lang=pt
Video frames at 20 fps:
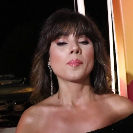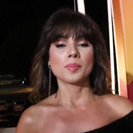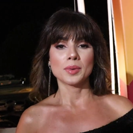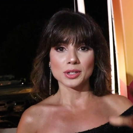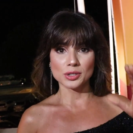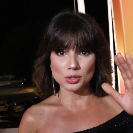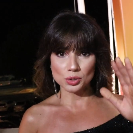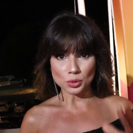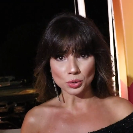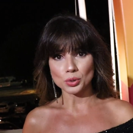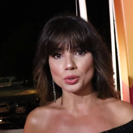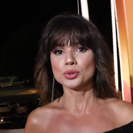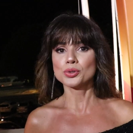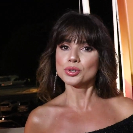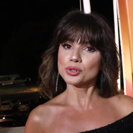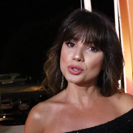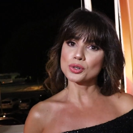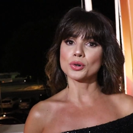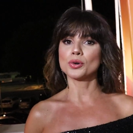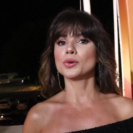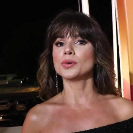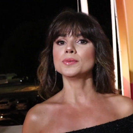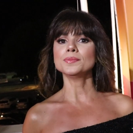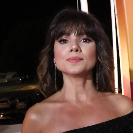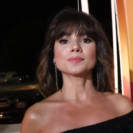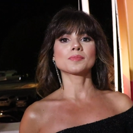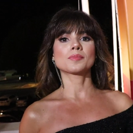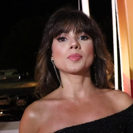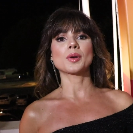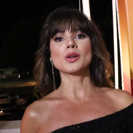mas todo show,
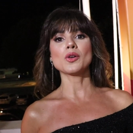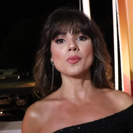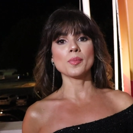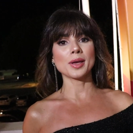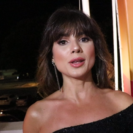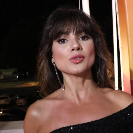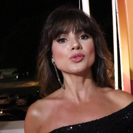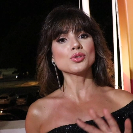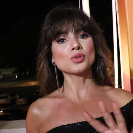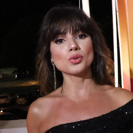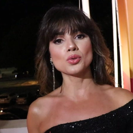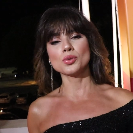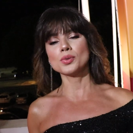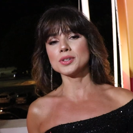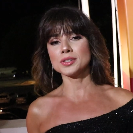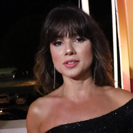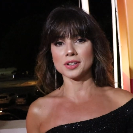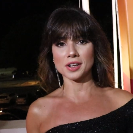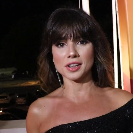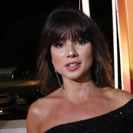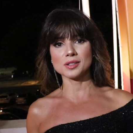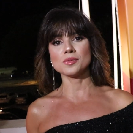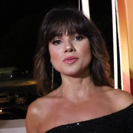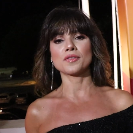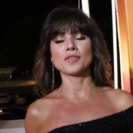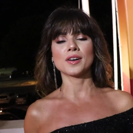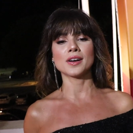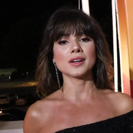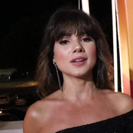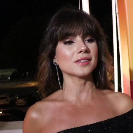pelo menos duas, três
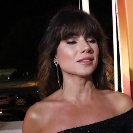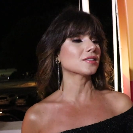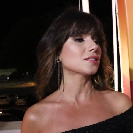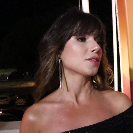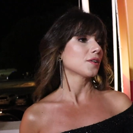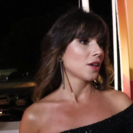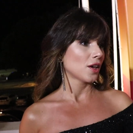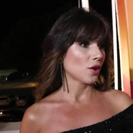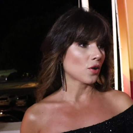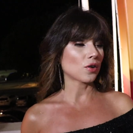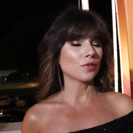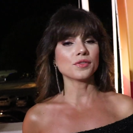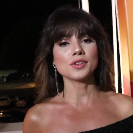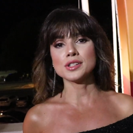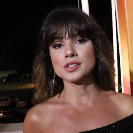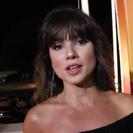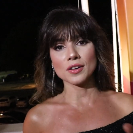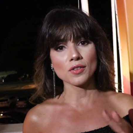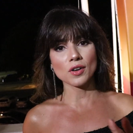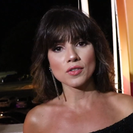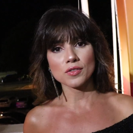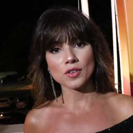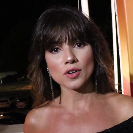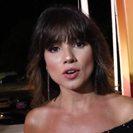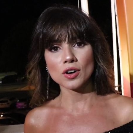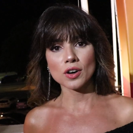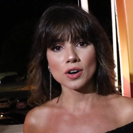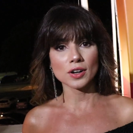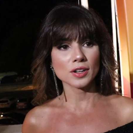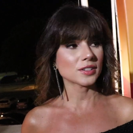fãs. Convido se é
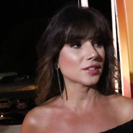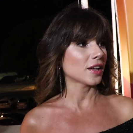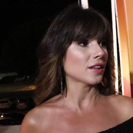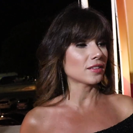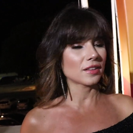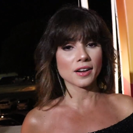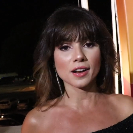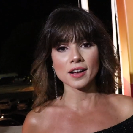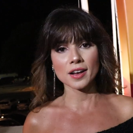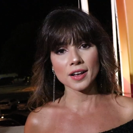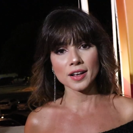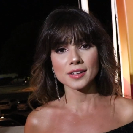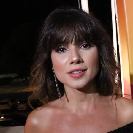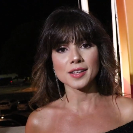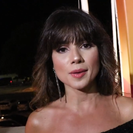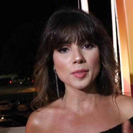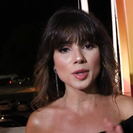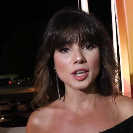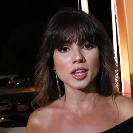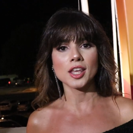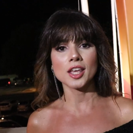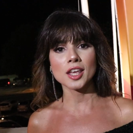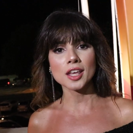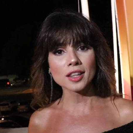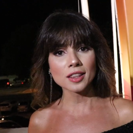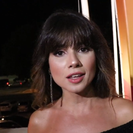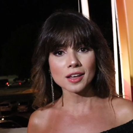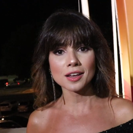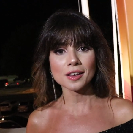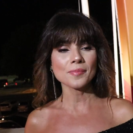vovó, se é trans, se é
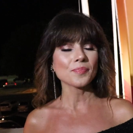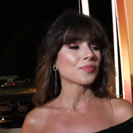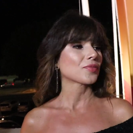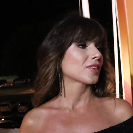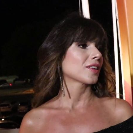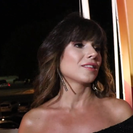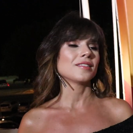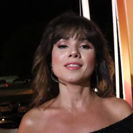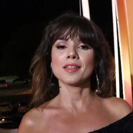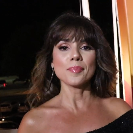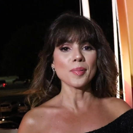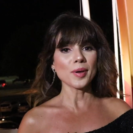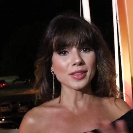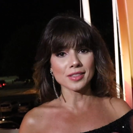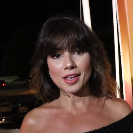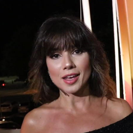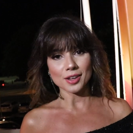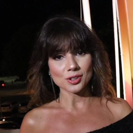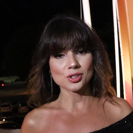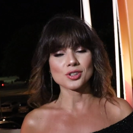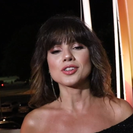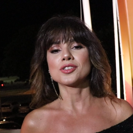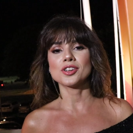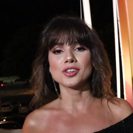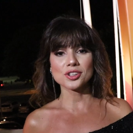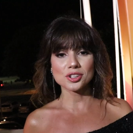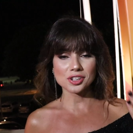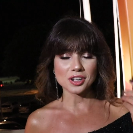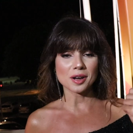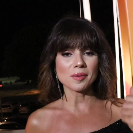menina, independente. A
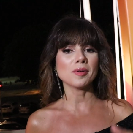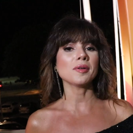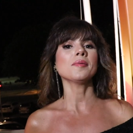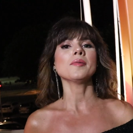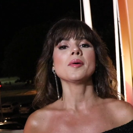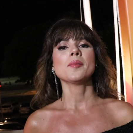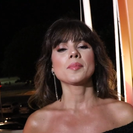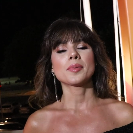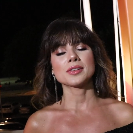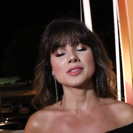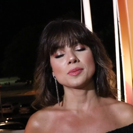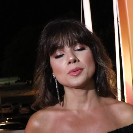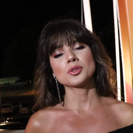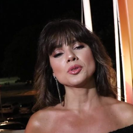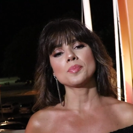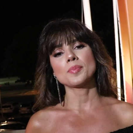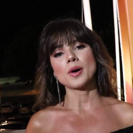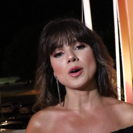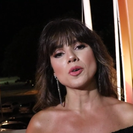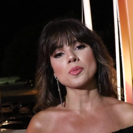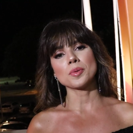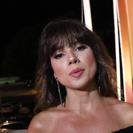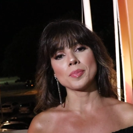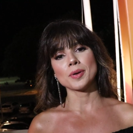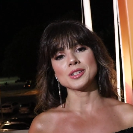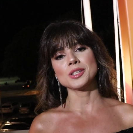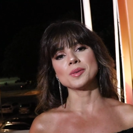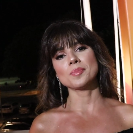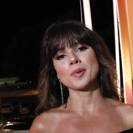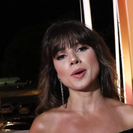gente chama pra cima do palco para
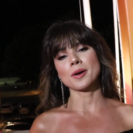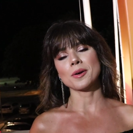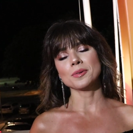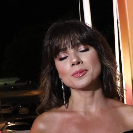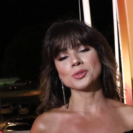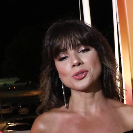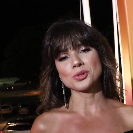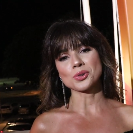participar do